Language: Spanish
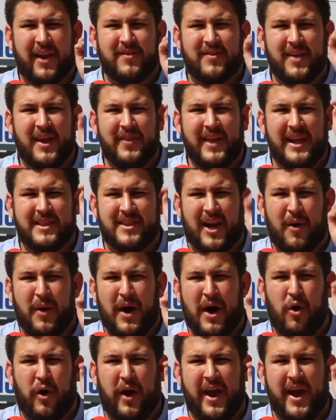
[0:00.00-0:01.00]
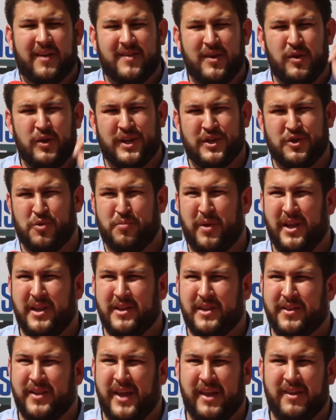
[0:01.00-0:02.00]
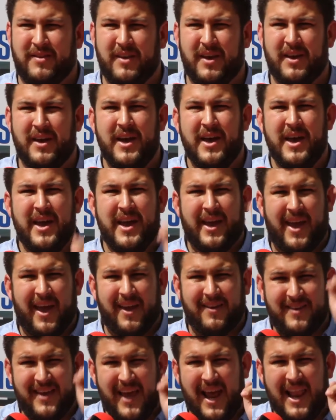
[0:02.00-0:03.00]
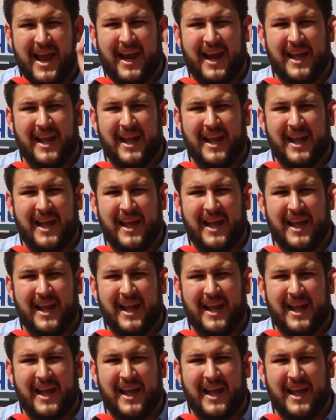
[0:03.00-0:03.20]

y eso es burlarse del trabajo que hace nuestra superintendencia,